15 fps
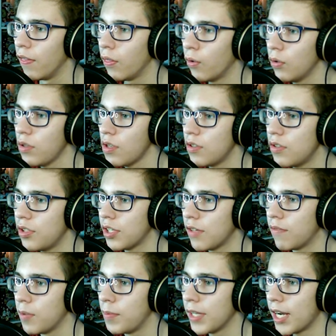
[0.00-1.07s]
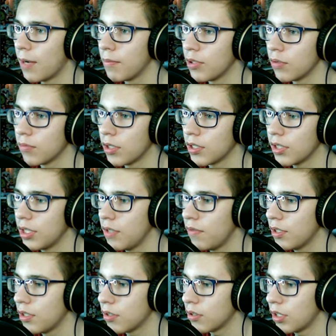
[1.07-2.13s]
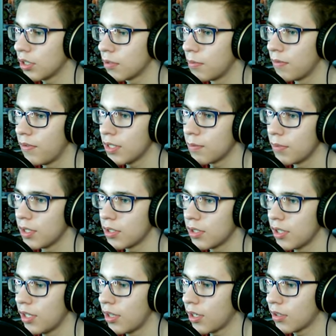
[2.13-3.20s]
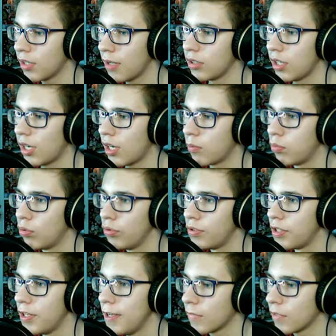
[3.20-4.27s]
No i dzisiaj wybieramy się do jaskini, wiecie co, ja sobie wezmę jeszcze jednak te, te arbuzy,